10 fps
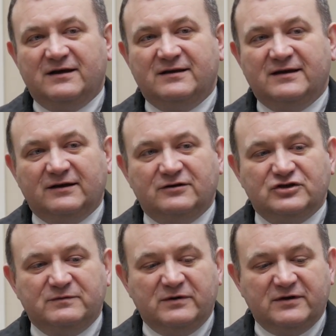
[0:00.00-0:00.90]
na to,
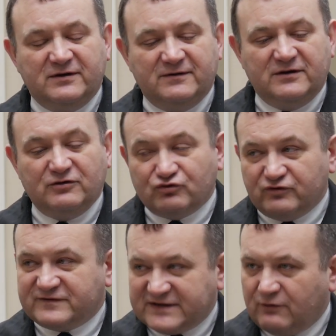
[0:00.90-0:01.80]
żeby
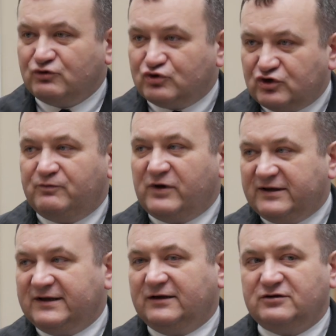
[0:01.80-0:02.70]
w całość już dopłacać
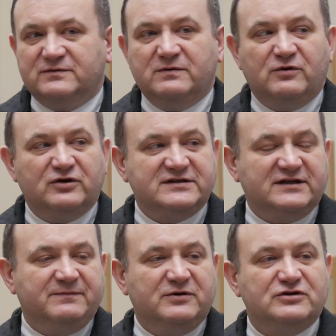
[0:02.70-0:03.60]
na to, żeby mogli za
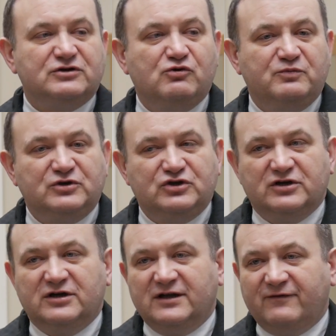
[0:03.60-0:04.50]
te pieniądze kupić
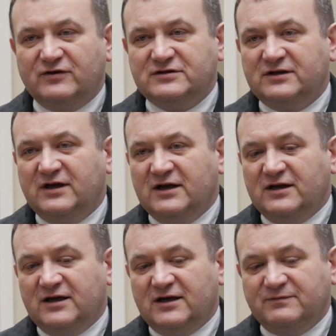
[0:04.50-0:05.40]
e, nawozy
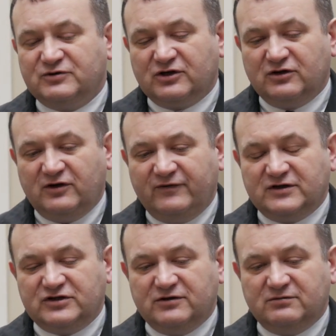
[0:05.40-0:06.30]
e, i
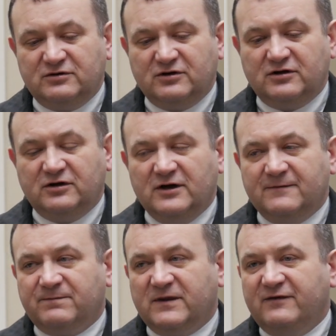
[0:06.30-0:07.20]
przygotować się do
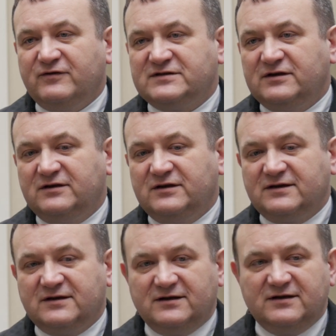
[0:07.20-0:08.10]

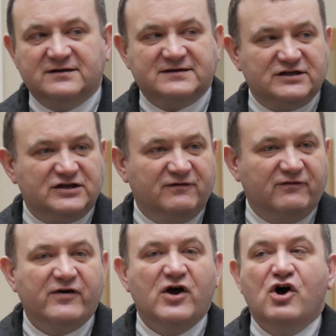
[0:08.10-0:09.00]
wiosennych e, zasiewów